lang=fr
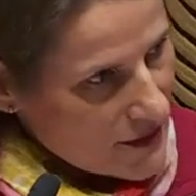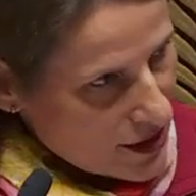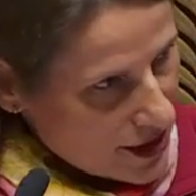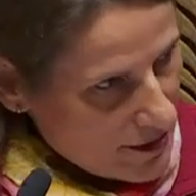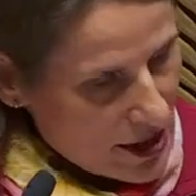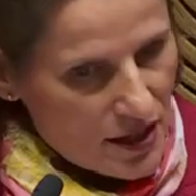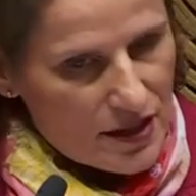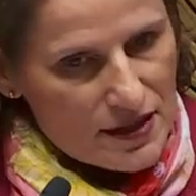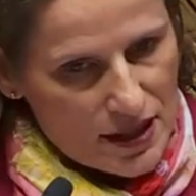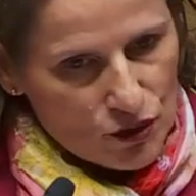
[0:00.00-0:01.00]
qui
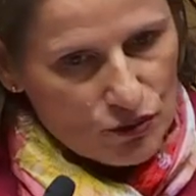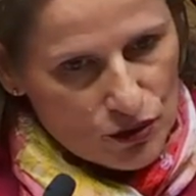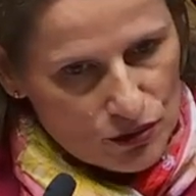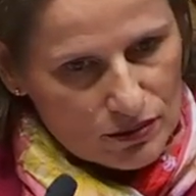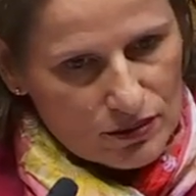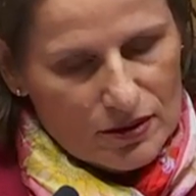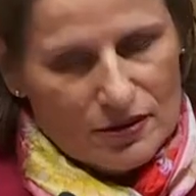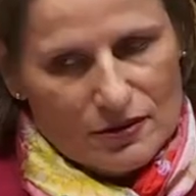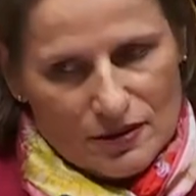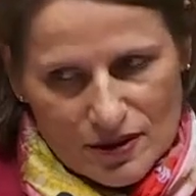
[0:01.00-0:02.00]
émanaient des amendements
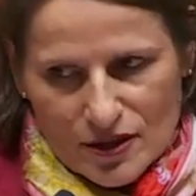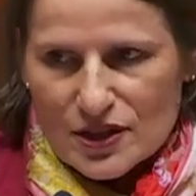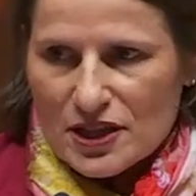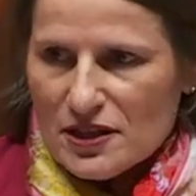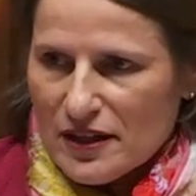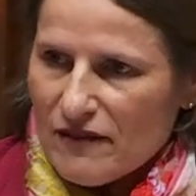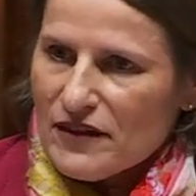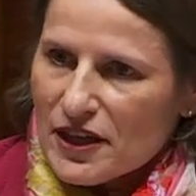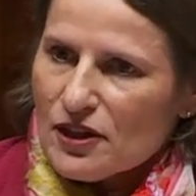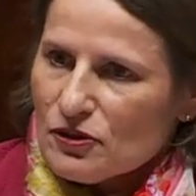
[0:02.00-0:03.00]
qui
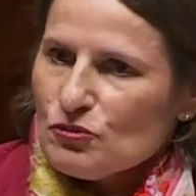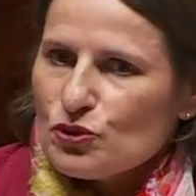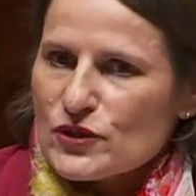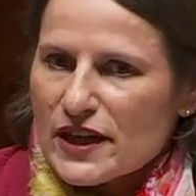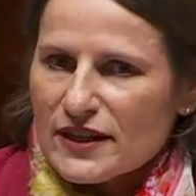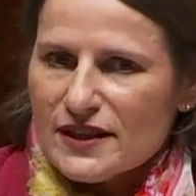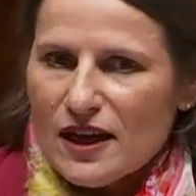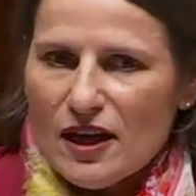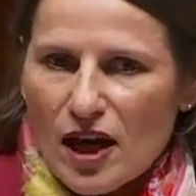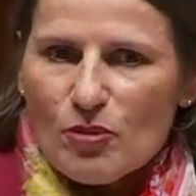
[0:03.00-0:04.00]
avaient, euh, pour
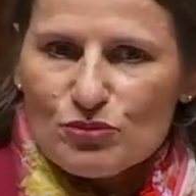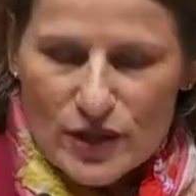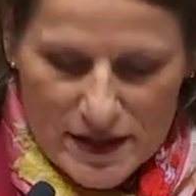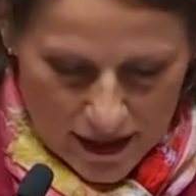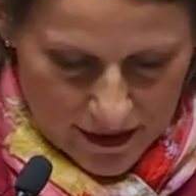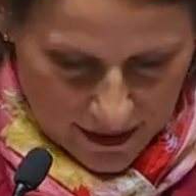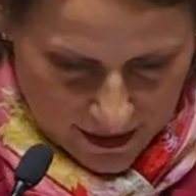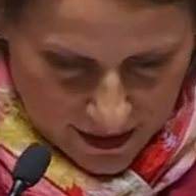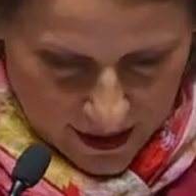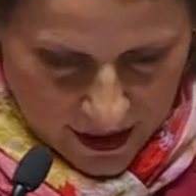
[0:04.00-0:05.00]
certains, un poids certain.
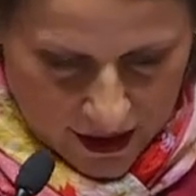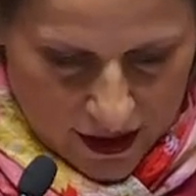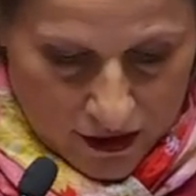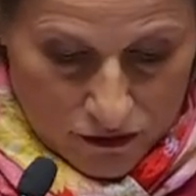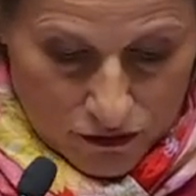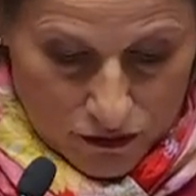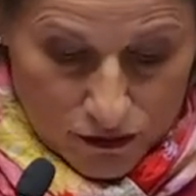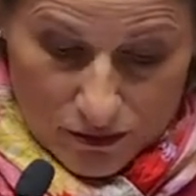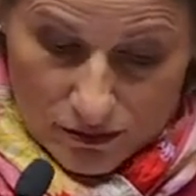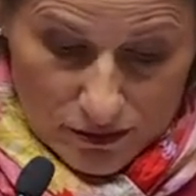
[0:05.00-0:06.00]

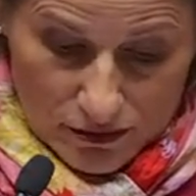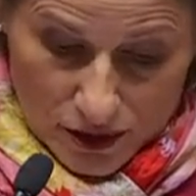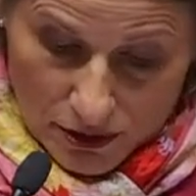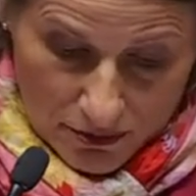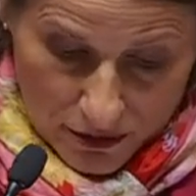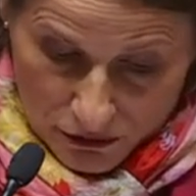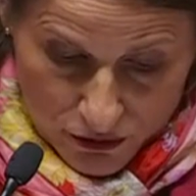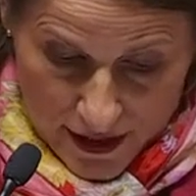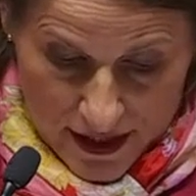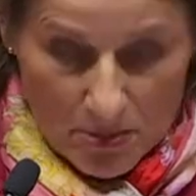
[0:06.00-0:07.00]
Oui, oui, mais
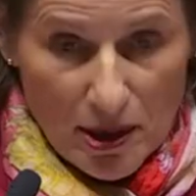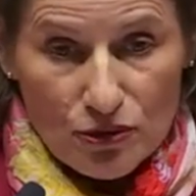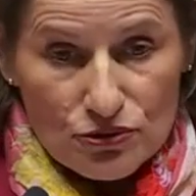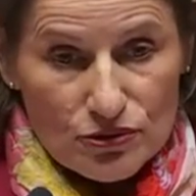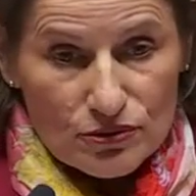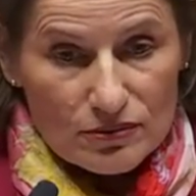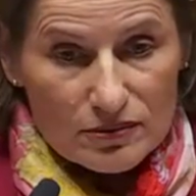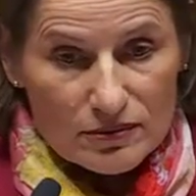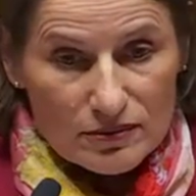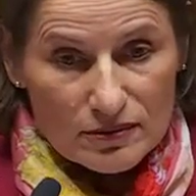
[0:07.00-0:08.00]
vous ne les avez pas retenus.
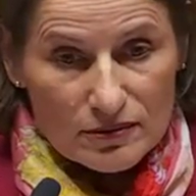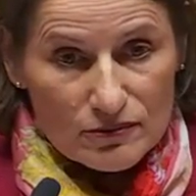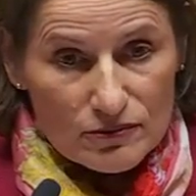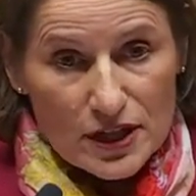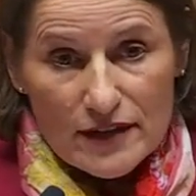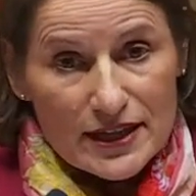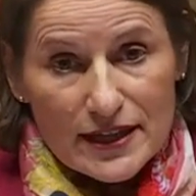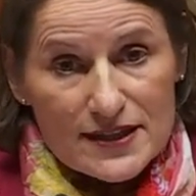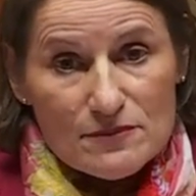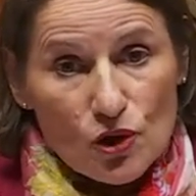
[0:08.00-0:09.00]
Vous n'en avez
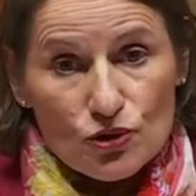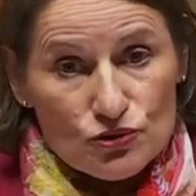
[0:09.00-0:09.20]
quasiment